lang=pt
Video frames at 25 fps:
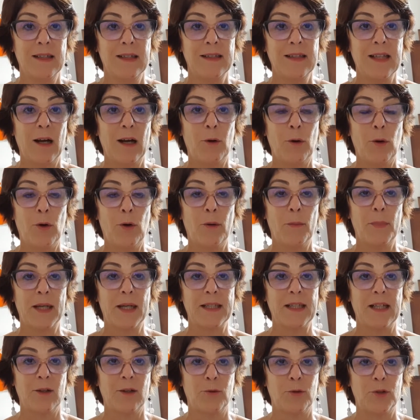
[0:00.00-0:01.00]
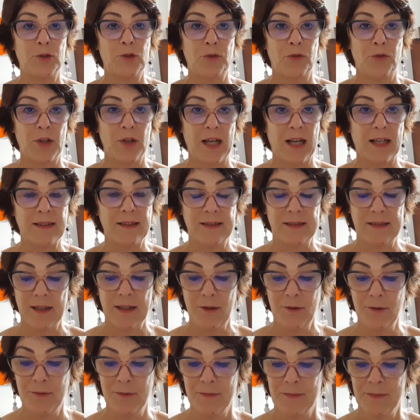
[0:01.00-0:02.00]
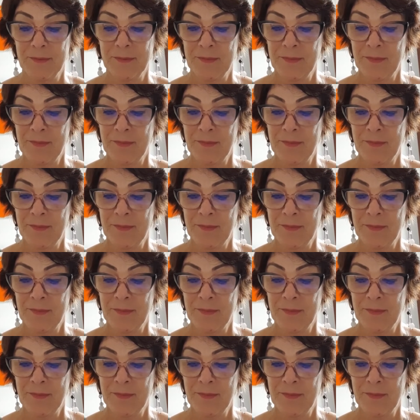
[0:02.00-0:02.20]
na obra da codificação,